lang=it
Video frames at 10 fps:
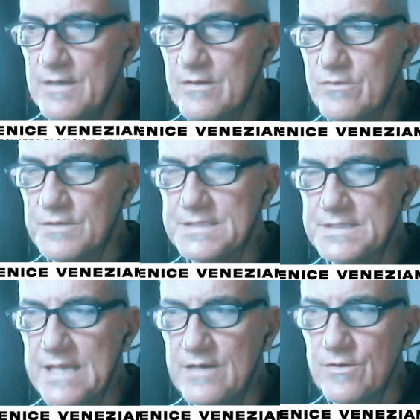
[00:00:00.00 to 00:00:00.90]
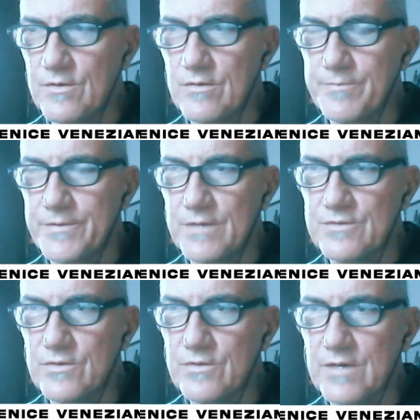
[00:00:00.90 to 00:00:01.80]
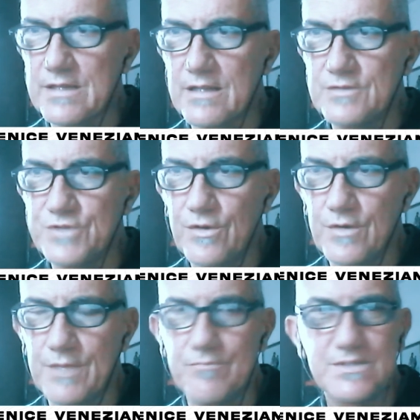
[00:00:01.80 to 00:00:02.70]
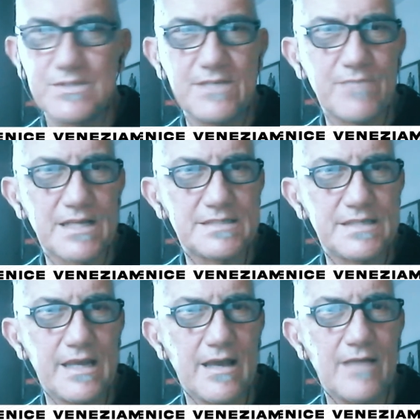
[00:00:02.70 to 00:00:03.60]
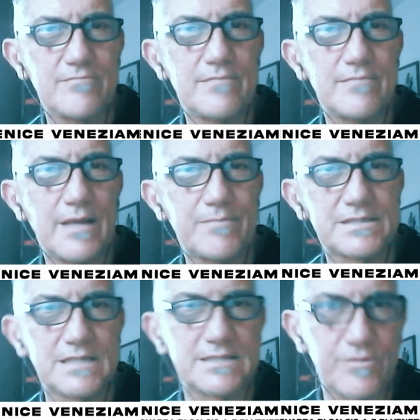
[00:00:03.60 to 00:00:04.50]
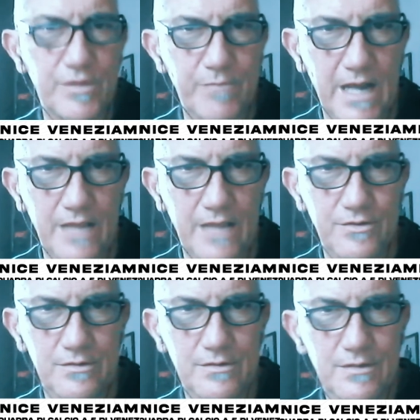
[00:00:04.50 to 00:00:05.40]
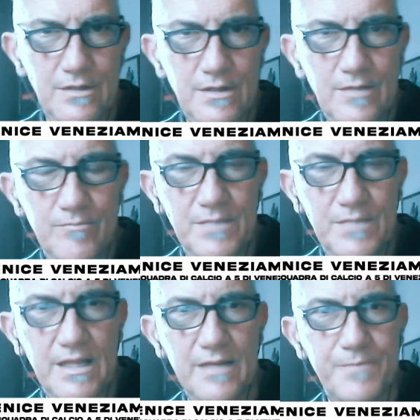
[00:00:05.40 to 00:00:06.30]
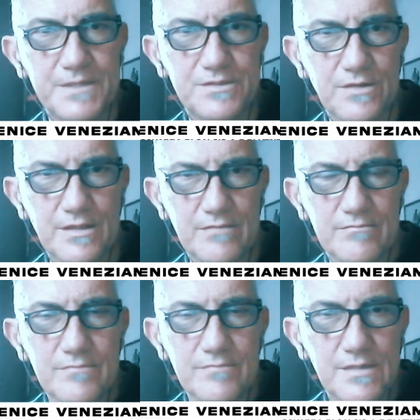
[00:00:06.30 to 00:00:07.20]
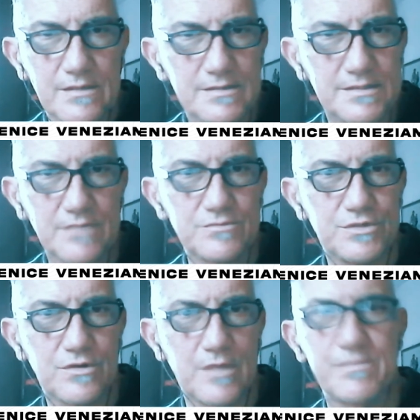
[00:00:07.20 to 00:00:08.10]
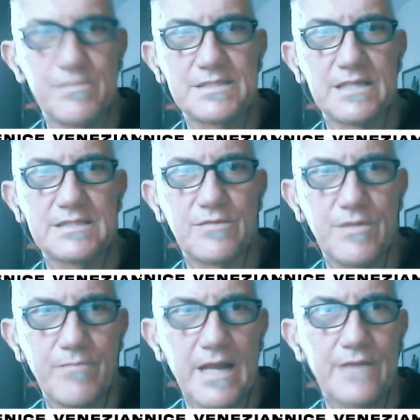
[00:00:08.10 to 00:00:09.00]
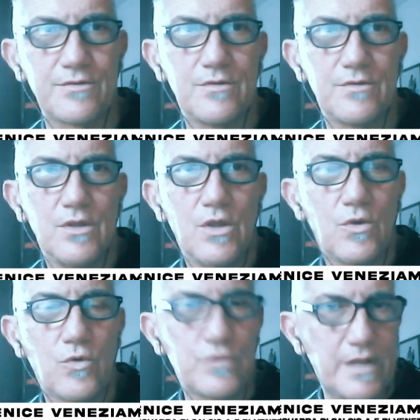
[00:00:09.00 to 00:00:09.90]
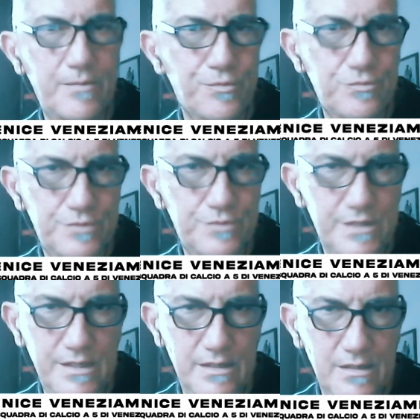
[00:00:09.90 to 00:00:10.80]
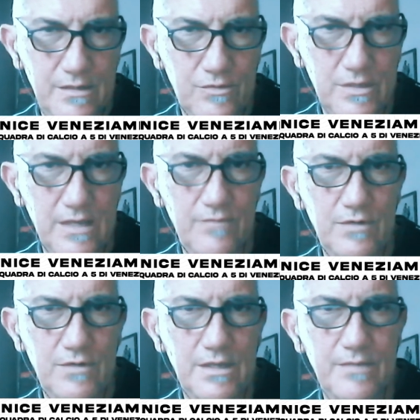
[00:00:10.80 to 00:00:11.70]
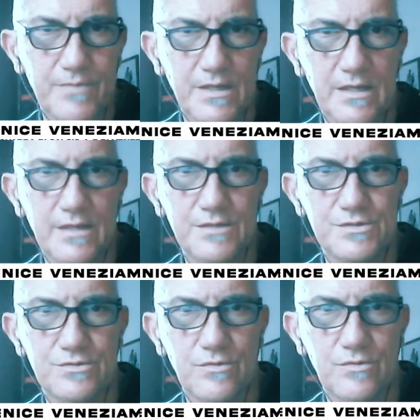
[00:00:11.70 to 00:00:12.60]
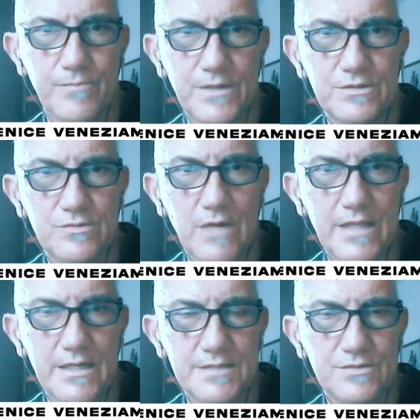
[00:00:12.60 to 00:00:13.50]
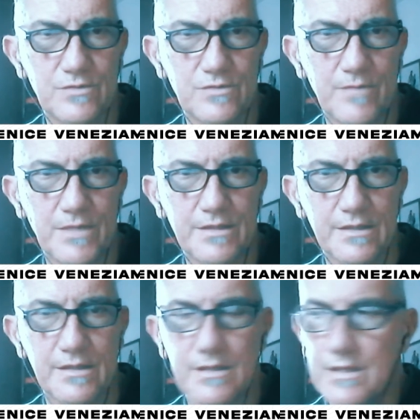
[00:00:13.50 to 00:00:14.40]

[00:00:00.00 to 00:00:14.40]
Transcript: Quest'anno, per quanto riguarda il girone, mi sembra che sia abbastanza equilibrato. Mi dà l'impressione che sia un girone abbastanza equilibrato, con delle punte notevoli, perché ci sono un paio di squadre che sicuramente